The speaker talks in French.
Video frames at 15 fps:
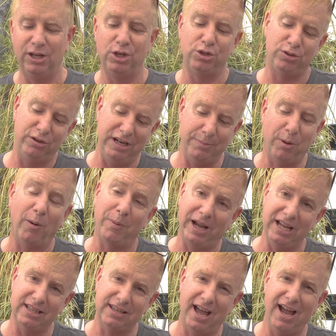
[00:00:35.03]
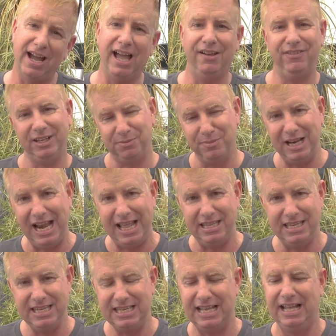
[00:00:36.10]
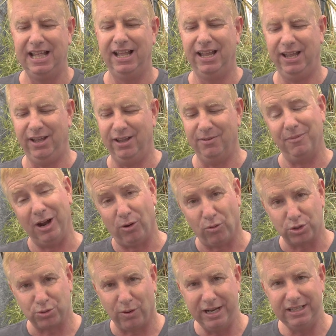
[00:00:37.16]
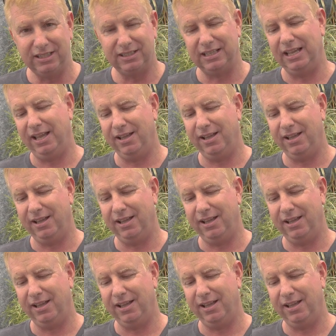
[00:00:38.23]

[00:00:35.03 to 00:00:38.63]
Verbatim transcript: je suis propriétaire avec Mélanie, euh, ma conjointe.